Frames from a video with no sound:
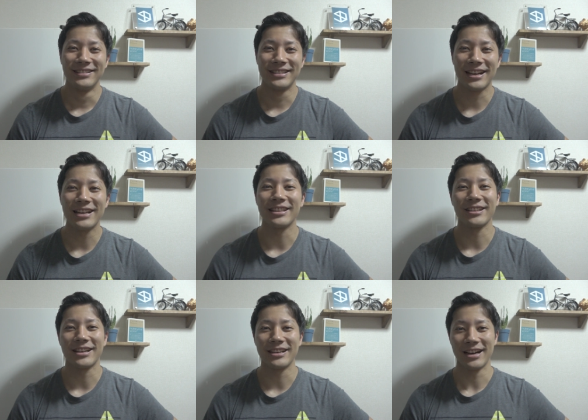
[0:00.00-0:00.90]
長い
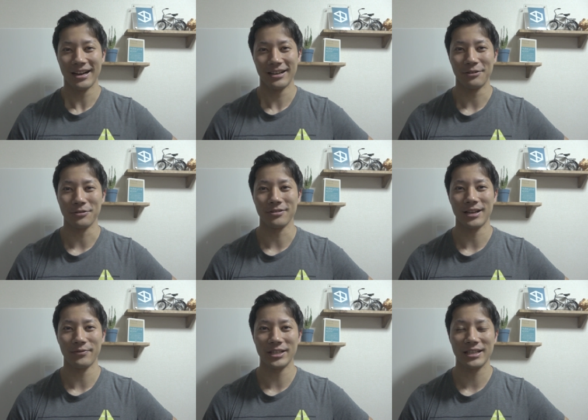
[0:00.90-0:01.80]
戦いが予想さ
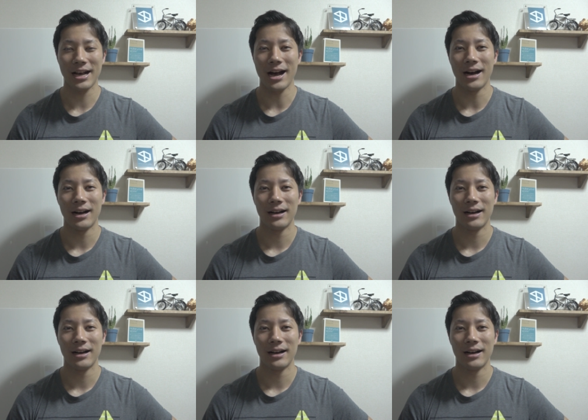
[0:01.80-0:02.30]
れますが、